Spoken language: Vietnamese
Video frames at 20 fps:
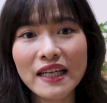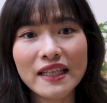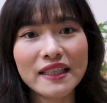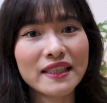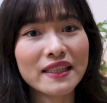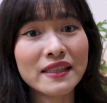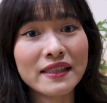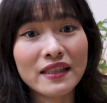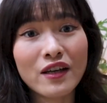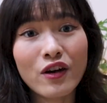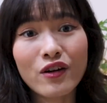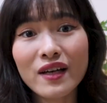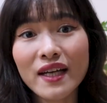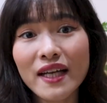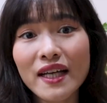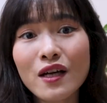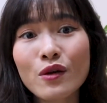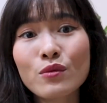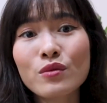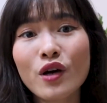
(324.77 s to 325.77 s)
thì có
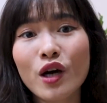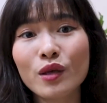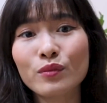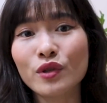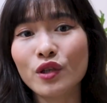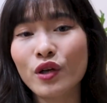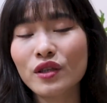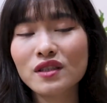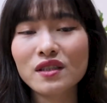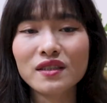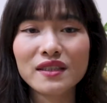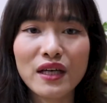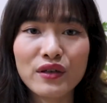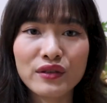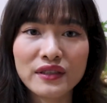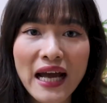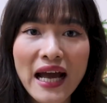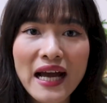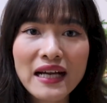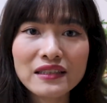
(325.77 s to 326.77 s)
lẽ không còn một con đường nào
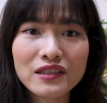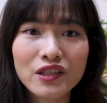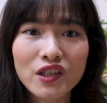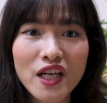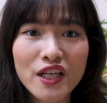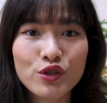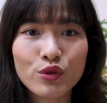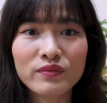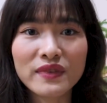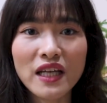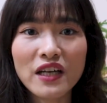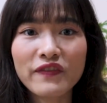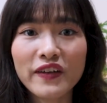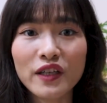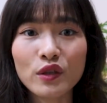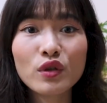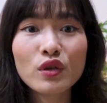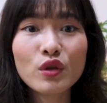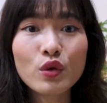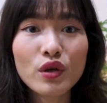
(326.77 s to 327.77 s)
khác đó là chúng ta phải
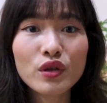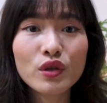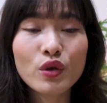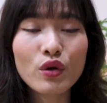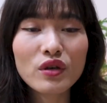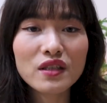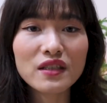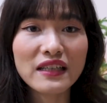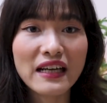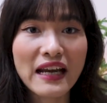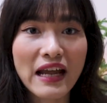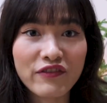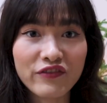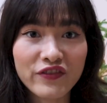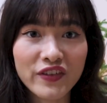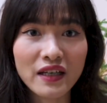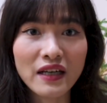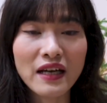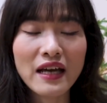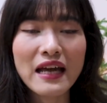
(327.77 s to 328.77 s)
luôn luôn nỗ lực làm
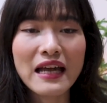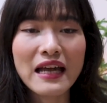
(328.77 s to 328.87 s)
việc